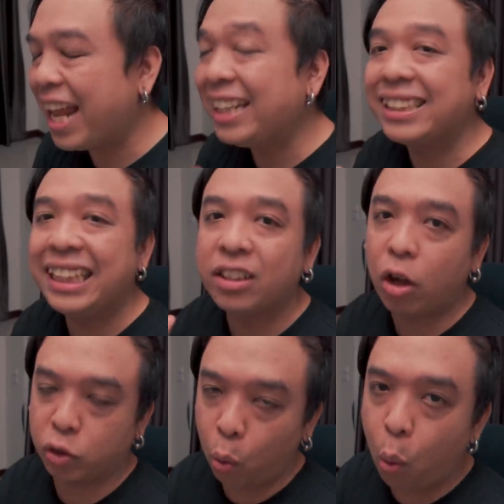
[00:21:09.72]
เน้นซีน
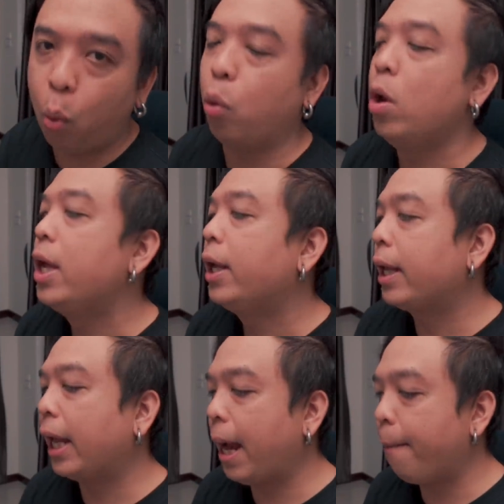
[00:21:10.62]
ต่อสู้
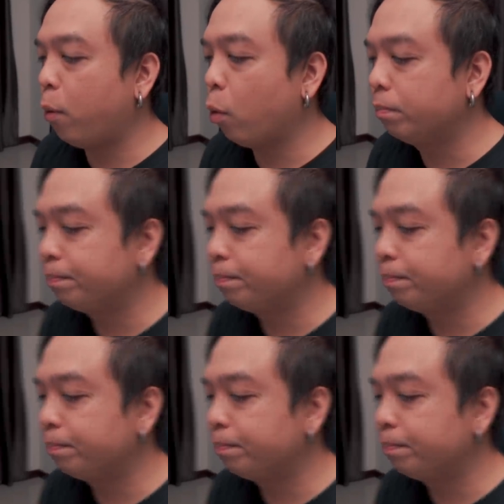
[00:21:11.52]
นะครับผม